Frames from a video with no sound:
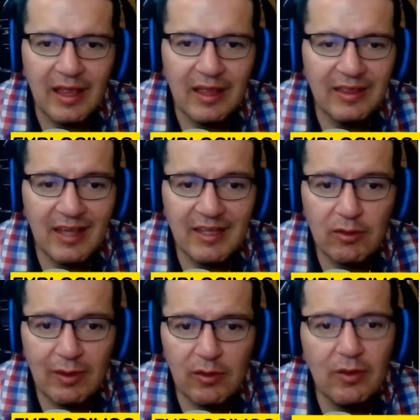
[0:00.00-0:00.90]
dicha
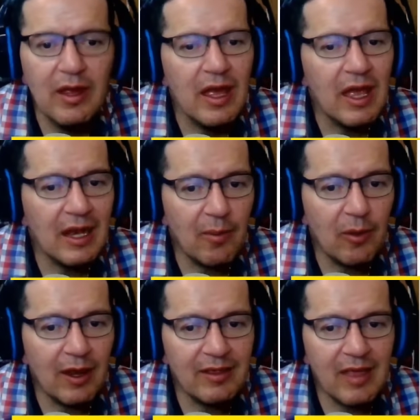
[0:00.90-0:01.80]
situación y la
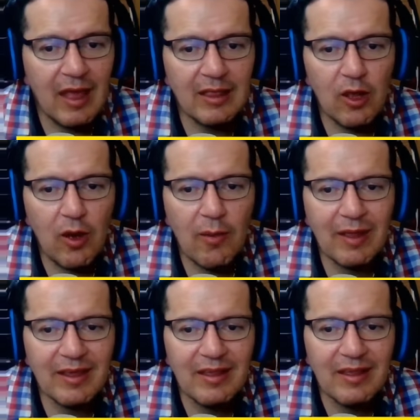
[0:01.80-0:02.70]
molestia del tío de
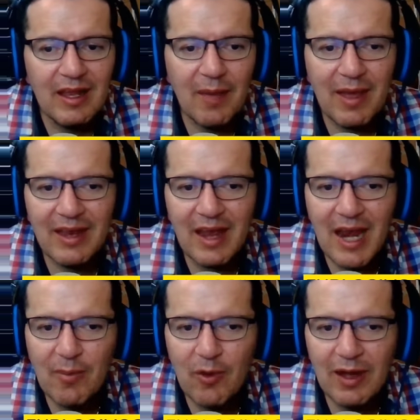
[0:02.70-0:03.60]
Vázquez, la madre de
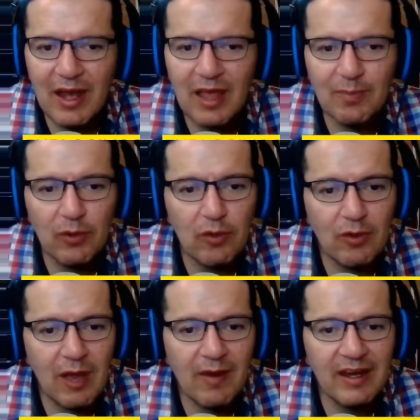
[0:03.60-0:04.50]
la mujer expuso
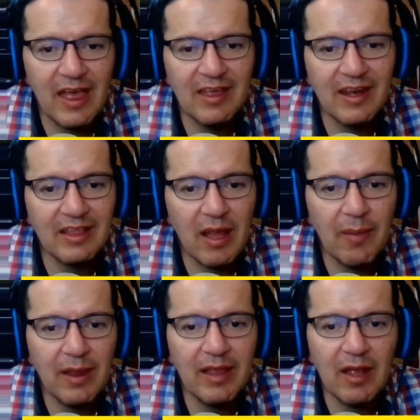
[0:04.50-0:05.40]
que hablaría
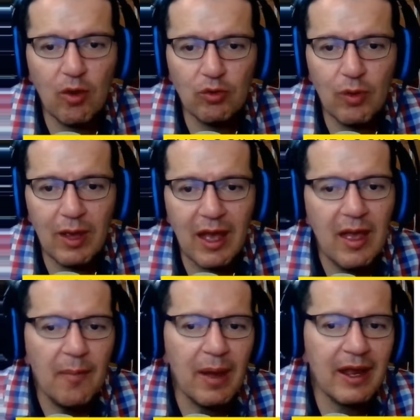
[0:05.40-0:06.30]
directamente con su hija
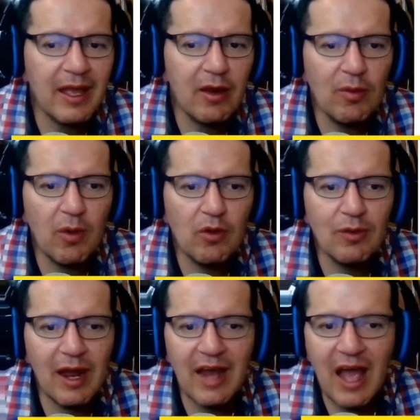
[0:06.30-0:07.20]
para que no
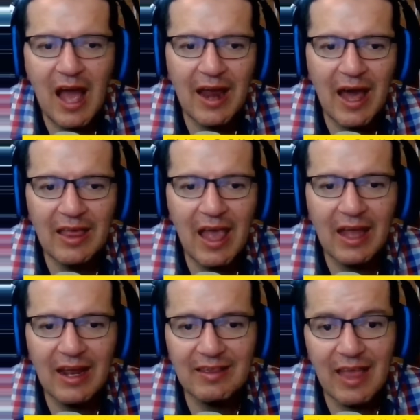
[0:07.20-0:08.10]
involucrara a nadie
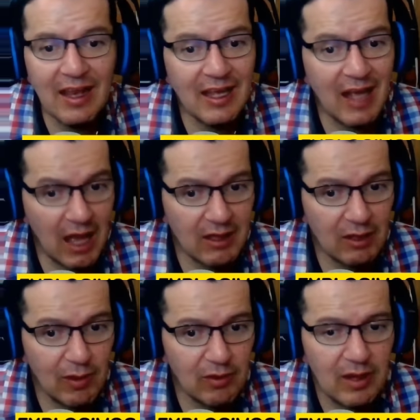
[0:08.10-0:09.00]
en esta delicada
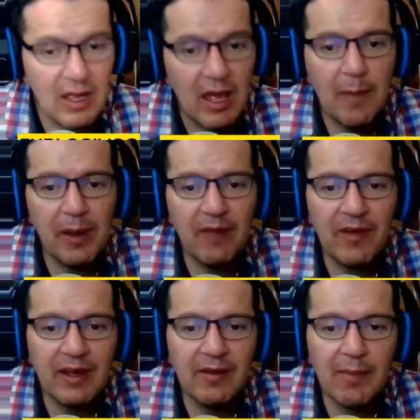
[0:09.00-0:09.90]
situación y
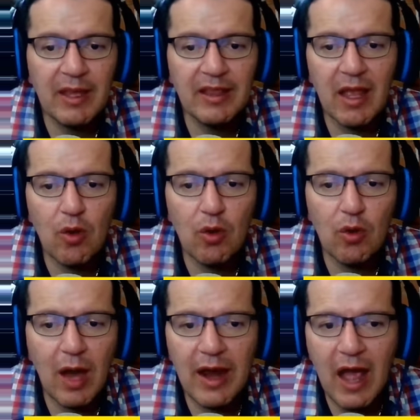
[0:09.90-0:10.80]
preferiblemente
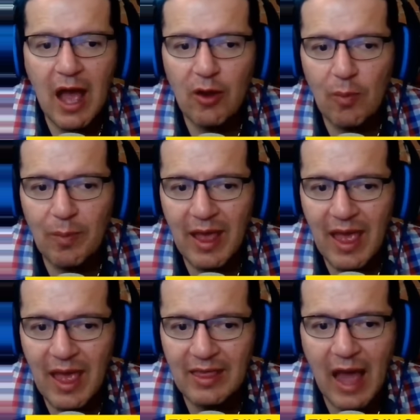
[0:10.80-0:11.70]
colocara a nombre
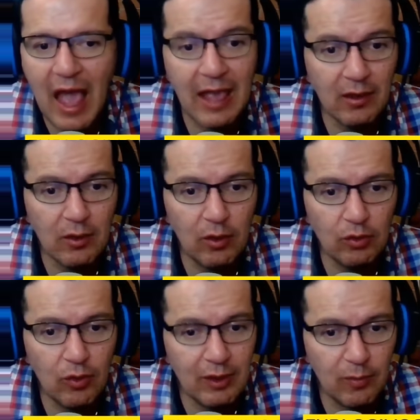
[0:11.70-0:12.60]
de ella e
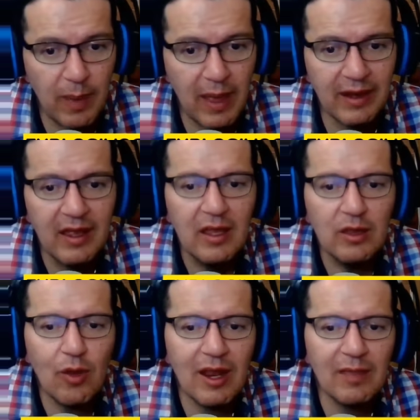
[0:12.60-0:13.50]
incluso de su padre
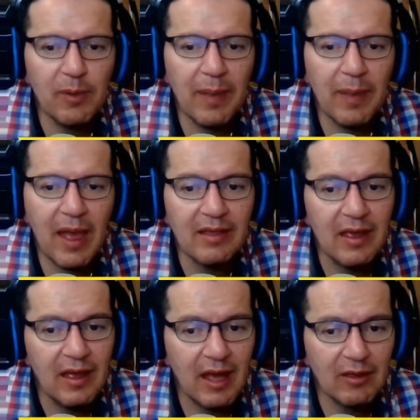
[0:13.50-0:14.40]
todas las propiedades,
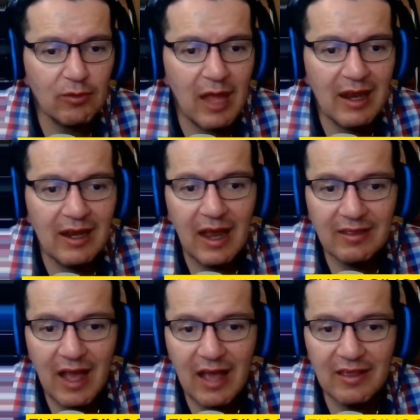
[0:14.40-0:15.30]
caso tal
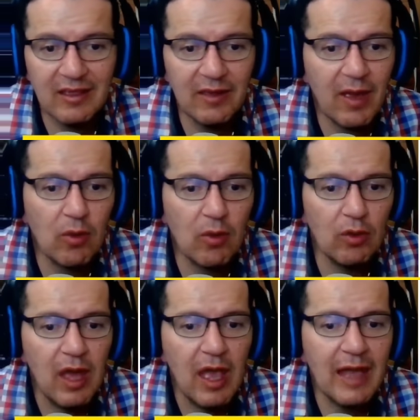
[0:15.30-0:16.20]
las casas y
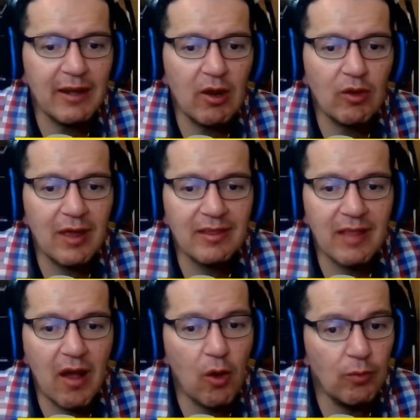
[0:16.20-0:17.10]
vehículos, entre los que
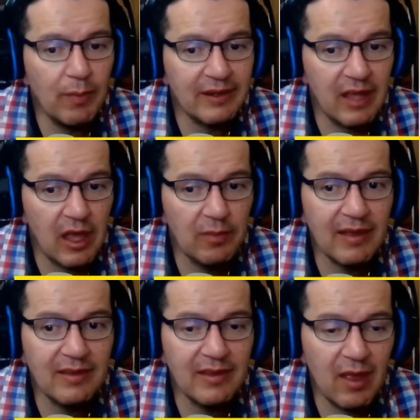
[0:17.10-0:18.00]
estaba un
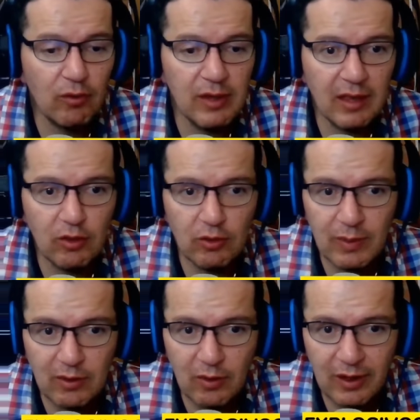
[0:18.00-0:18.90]
Mercedes-Benz de 200
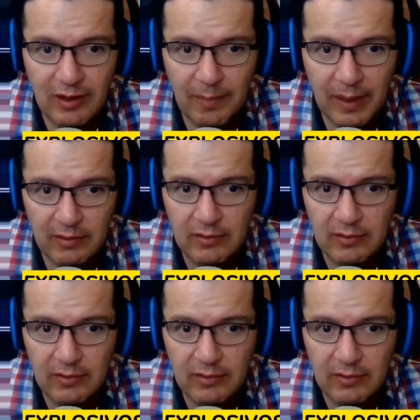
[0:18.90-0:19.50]
millones de pesos.